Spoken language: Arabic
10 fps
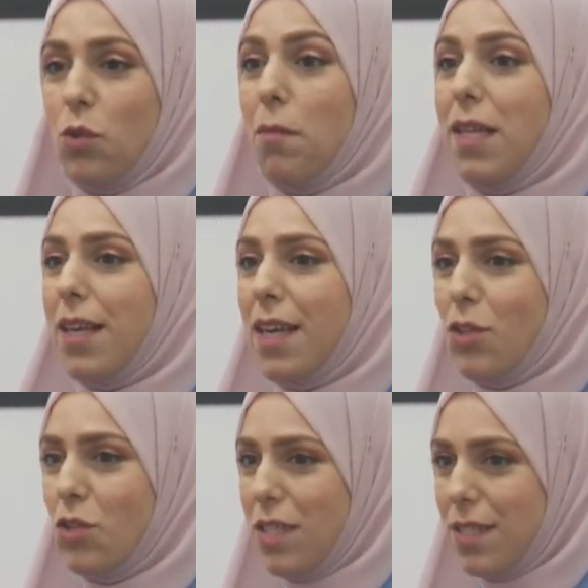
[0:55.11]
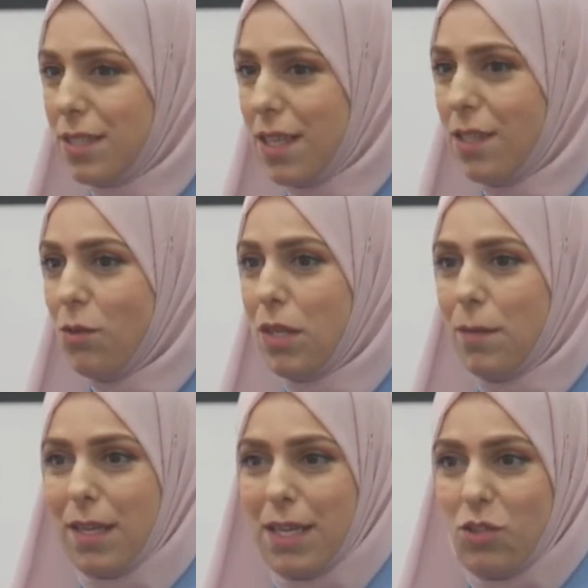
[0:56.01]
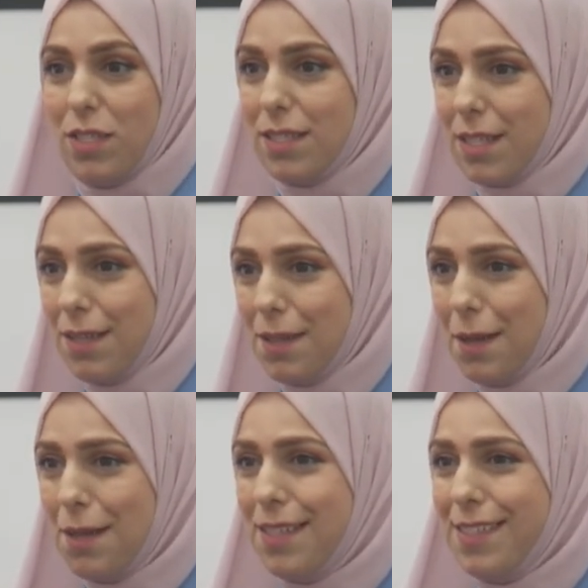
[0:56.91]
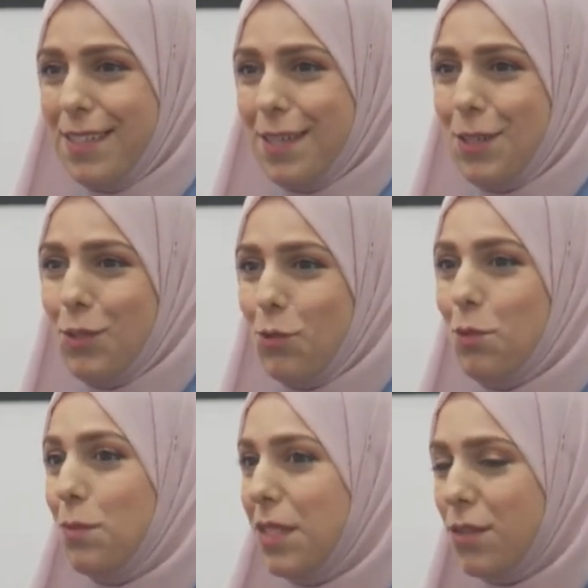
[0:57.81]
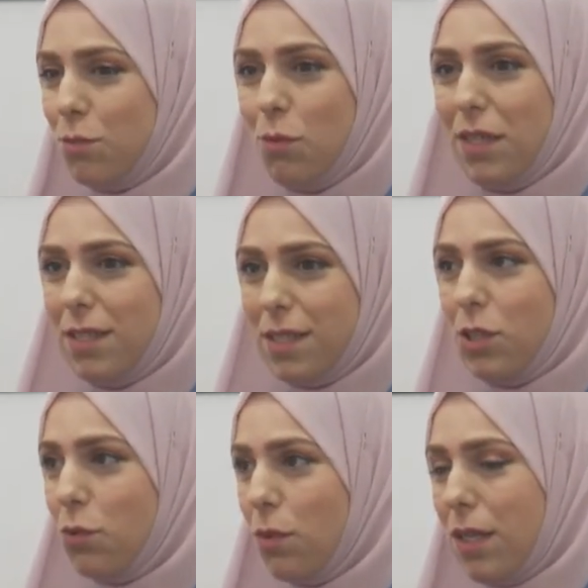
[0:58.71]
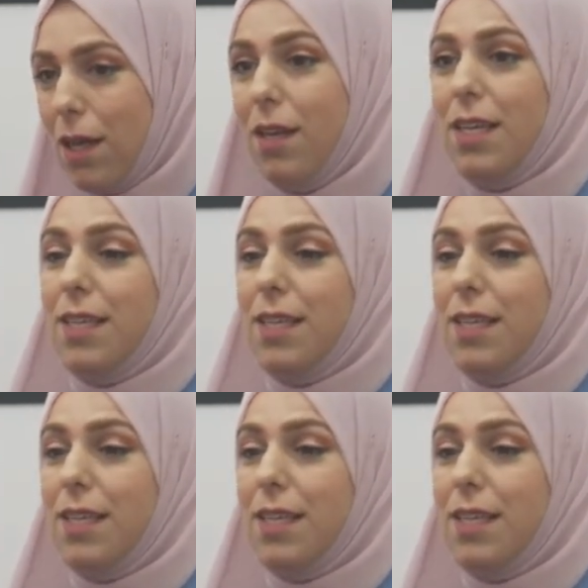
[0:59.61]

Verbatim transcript: انه ما لقاش انسان ولا ما لقاش انسانه اللي تقدر تكون بنفس مميزاته ولا